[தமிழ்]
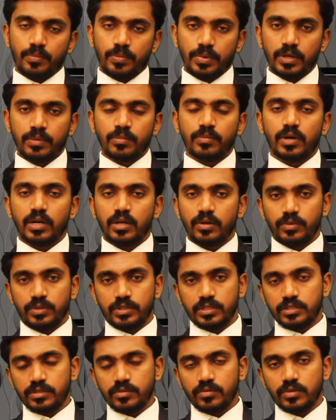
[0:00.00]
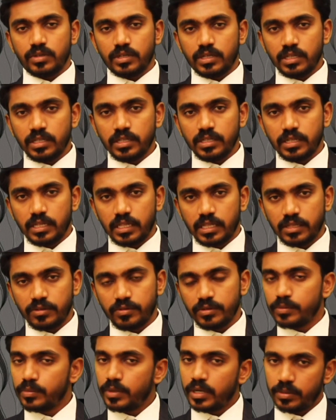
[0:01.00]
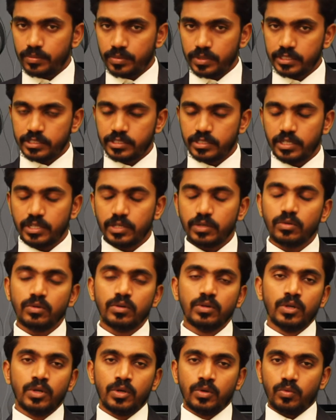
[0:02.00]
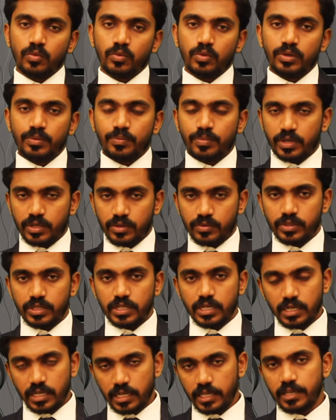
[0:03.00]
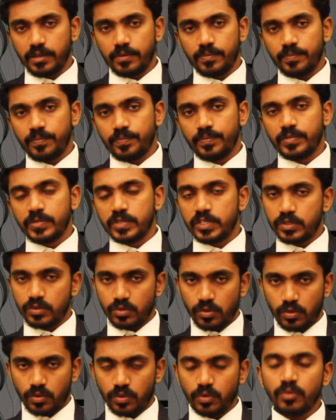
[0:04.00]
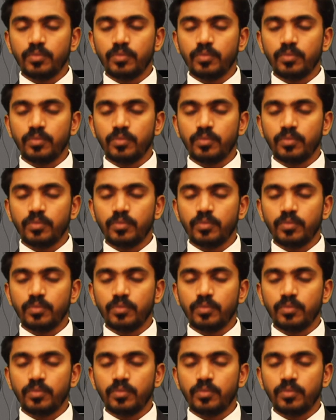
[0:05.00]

பெரும்பாலும் வந்துட்டு உங்களுக்கு அது எந்த விதமான பிரச்சனையும் உண்டு பண்ணுவதில்லை ஸோ